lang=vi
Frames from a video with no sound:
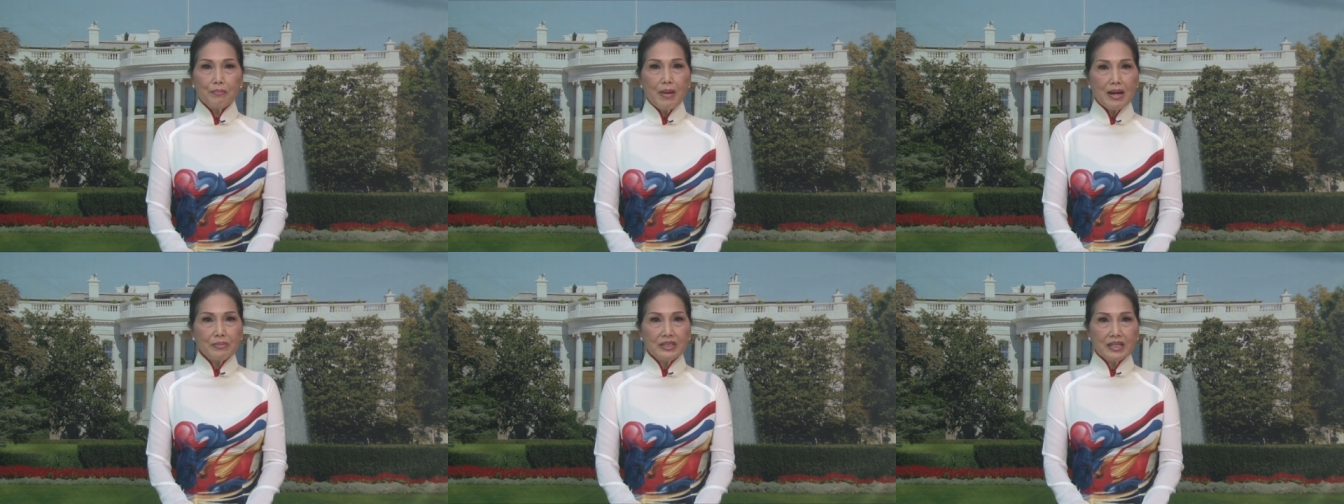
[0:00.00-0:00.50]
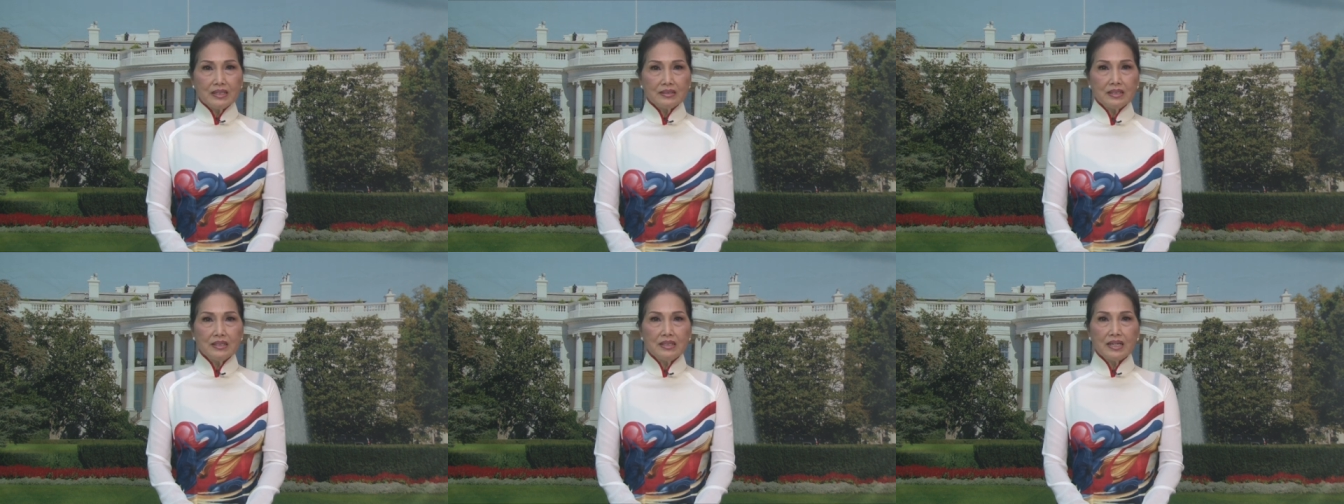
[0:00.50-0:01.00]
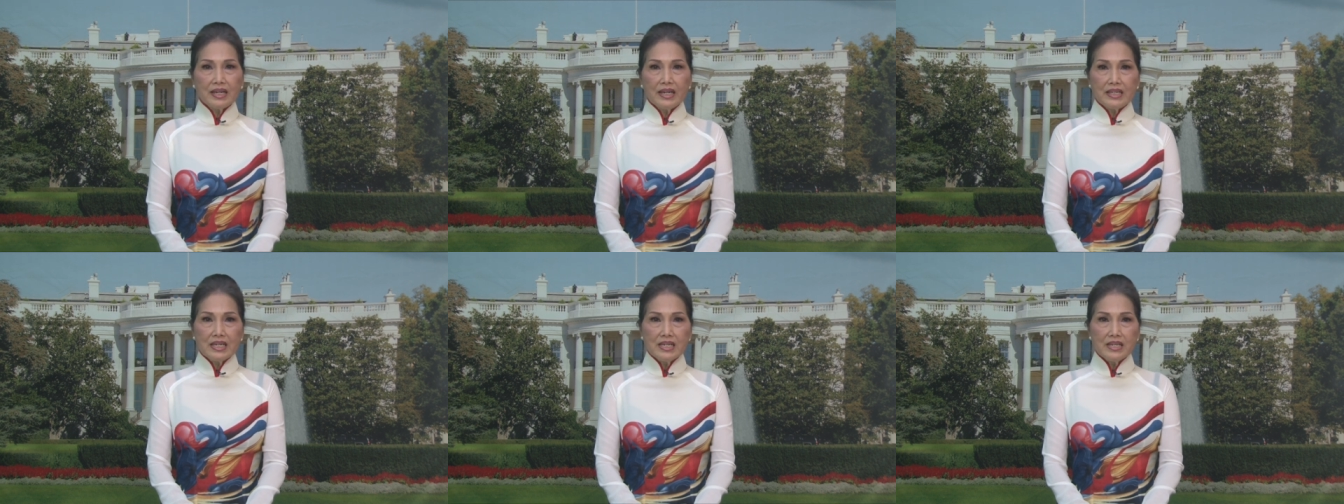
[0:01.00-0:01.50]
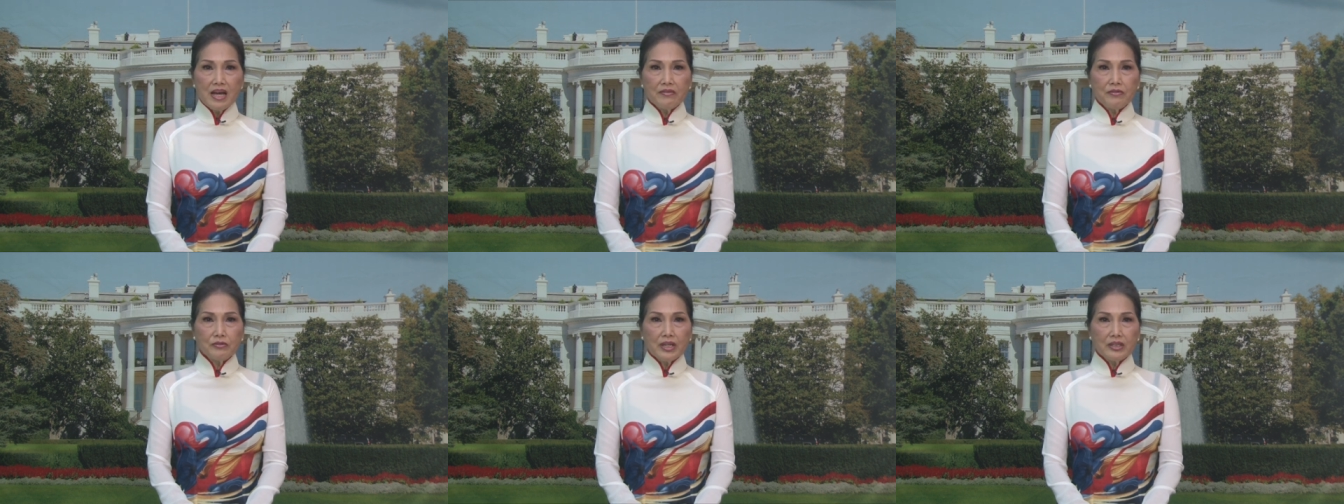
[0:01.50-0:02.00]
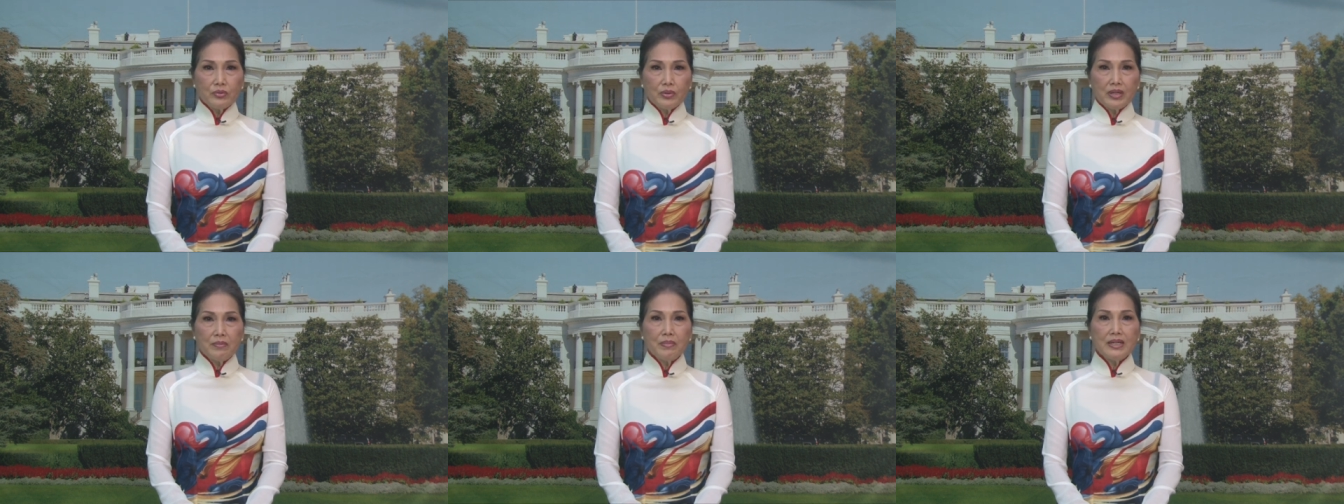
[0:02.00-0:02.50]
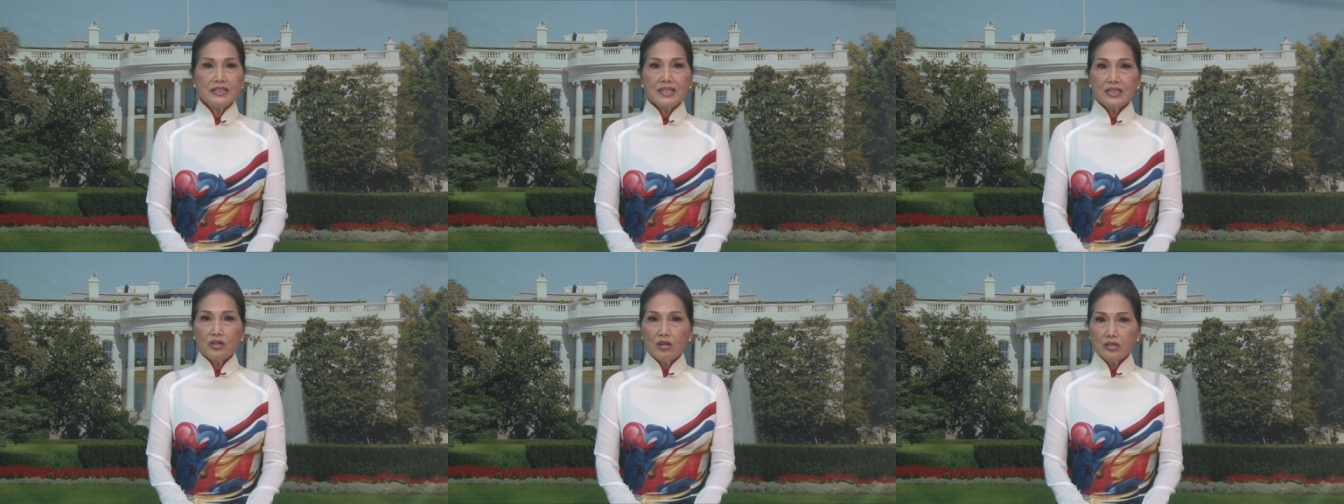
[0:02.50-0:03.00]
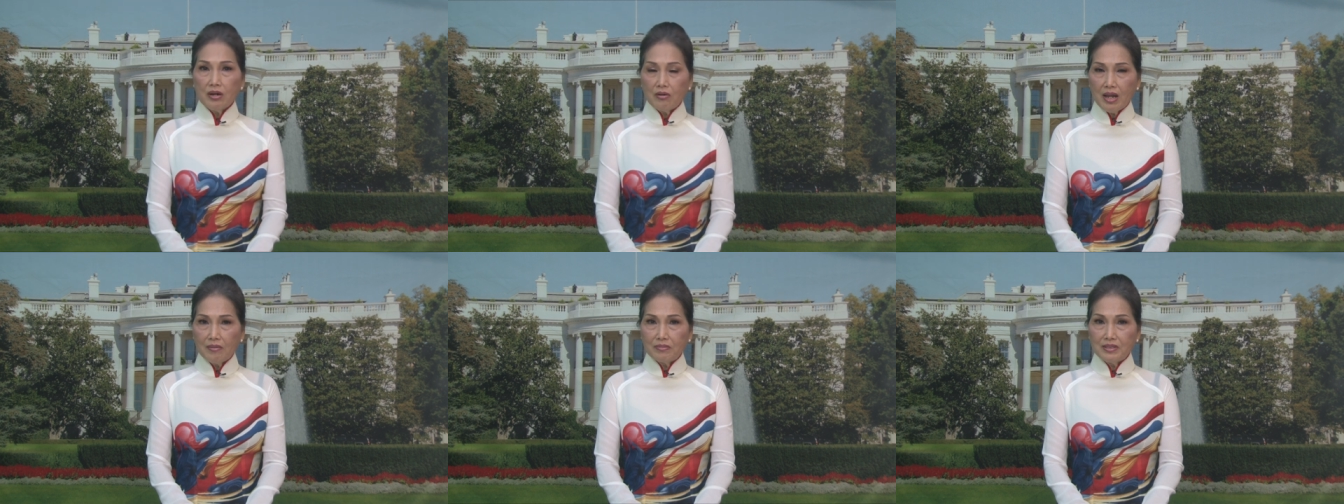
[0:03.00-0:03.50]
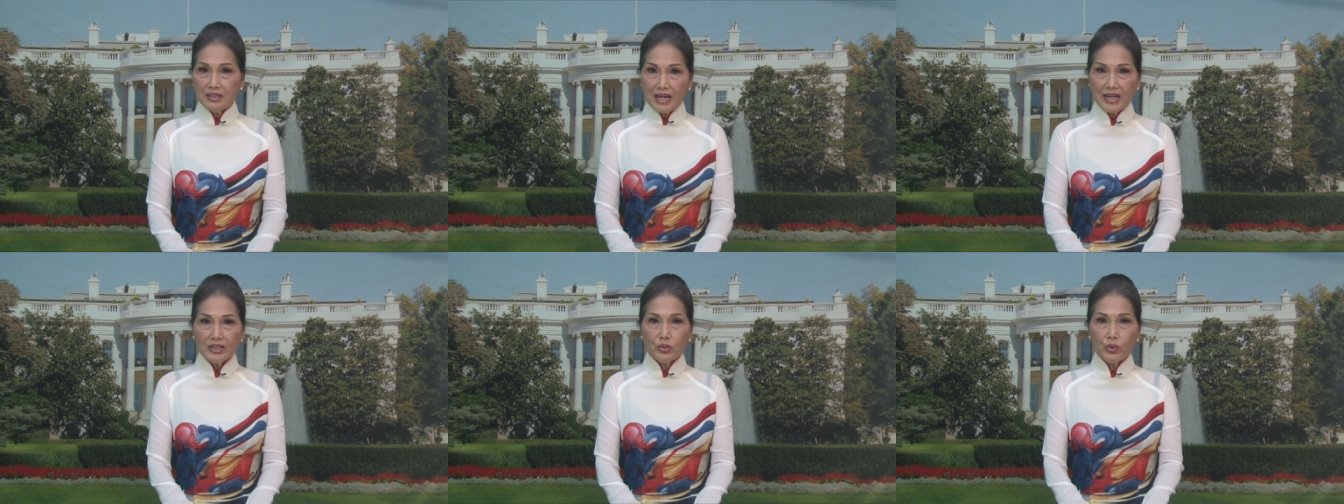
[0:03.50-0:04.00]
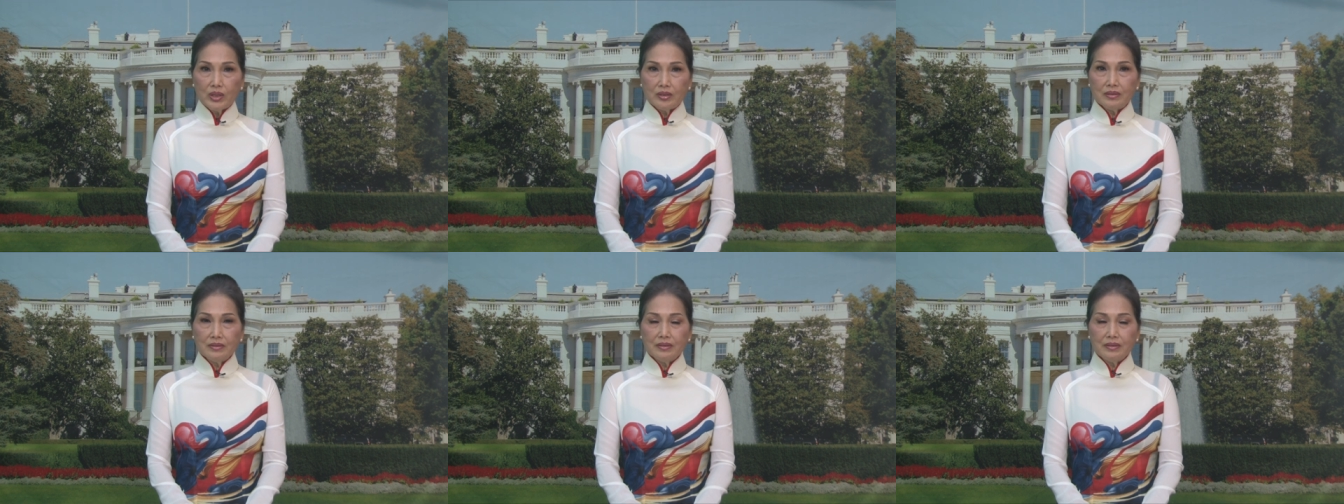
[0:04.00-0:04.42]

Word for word: 30 tháng 4 là ngày ký giả Vũ Thanh Thủy mới sanh con đầu lòng được 2 tuần.